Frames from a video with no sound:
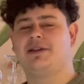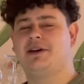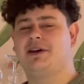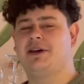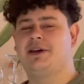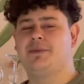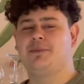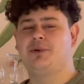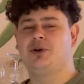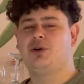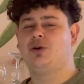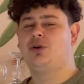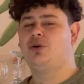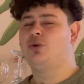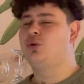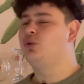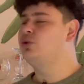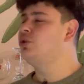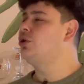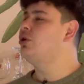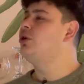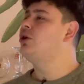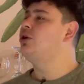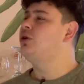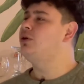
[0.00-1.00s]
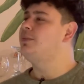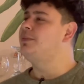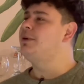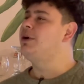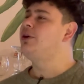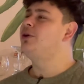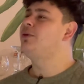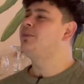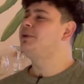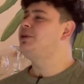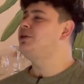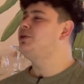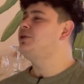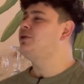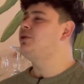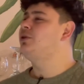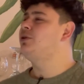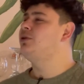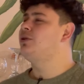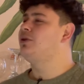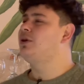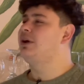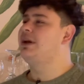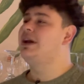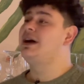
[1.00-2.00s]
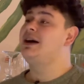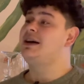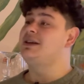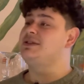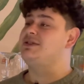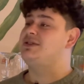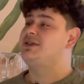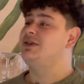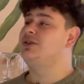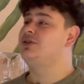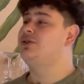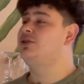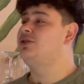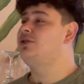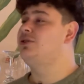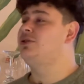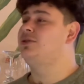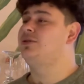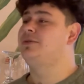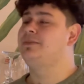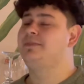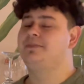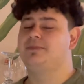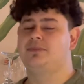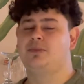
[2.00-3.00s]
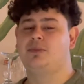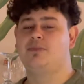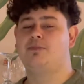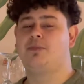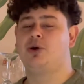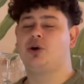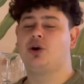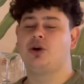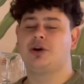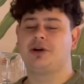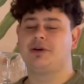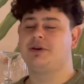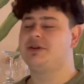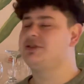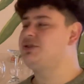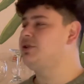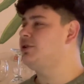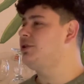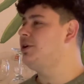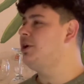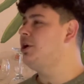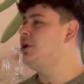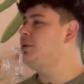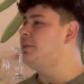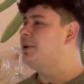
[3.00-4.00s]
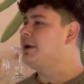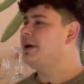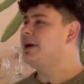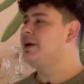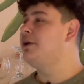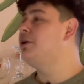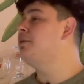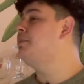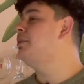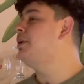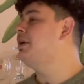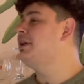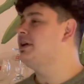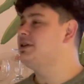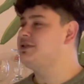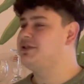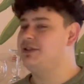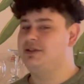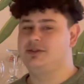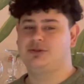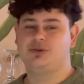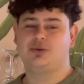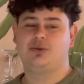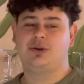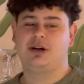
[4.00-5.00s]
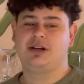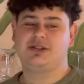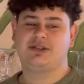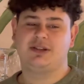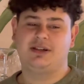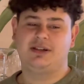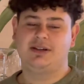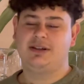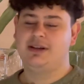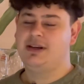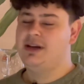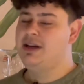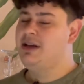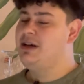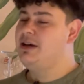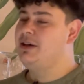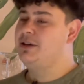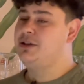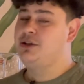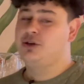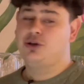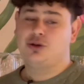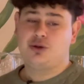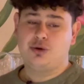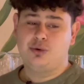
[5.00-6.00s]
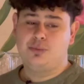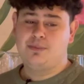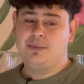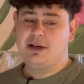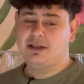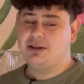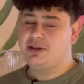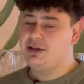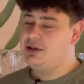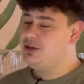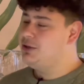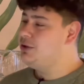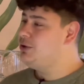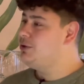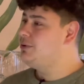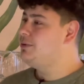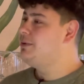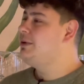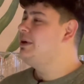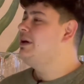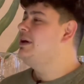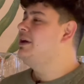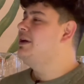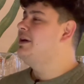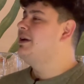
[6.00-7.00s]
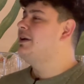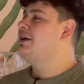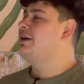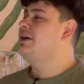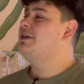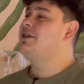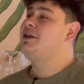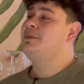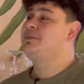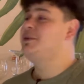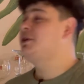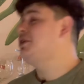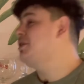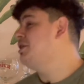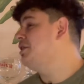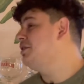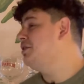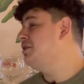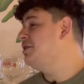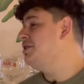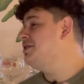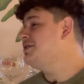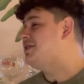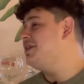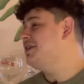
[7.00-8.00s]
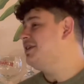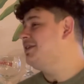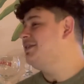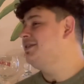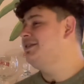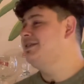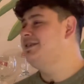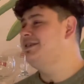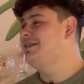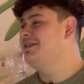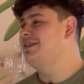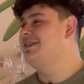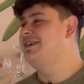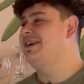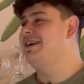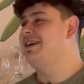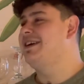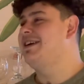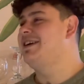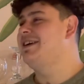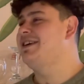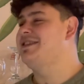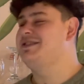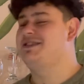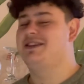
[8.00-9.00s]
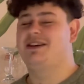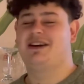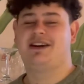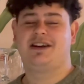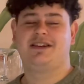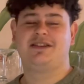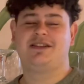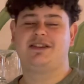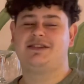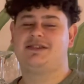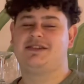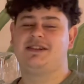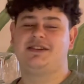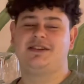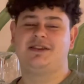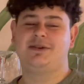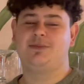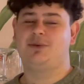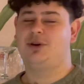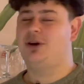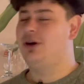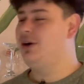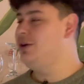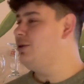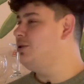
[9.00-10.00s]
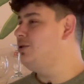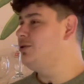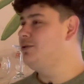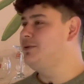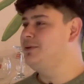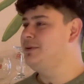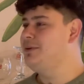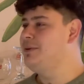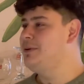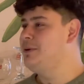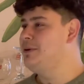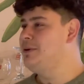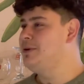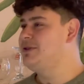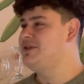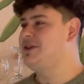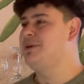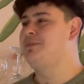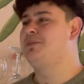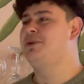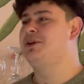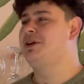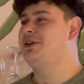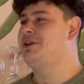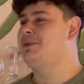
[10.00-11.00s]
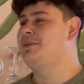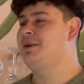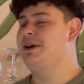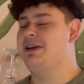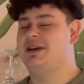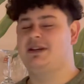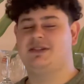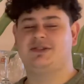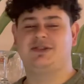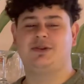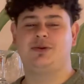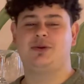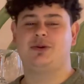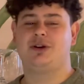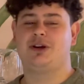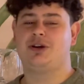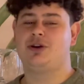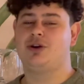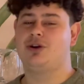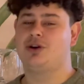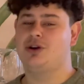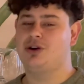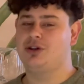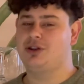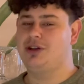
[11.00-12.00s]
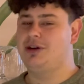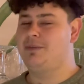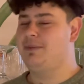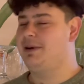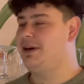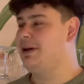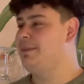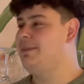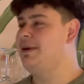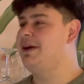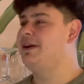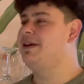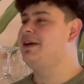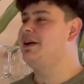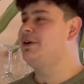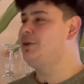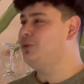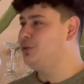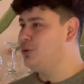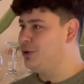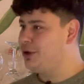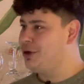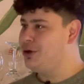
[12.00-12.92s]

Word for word: traemos uno más o menos clásico, un poco reversionado para que lo puedan hacer en su casa y otro un batido que también quien dice eh, si la gente se anima o algo, se puede animar a hacer un rico cóctel para marear con un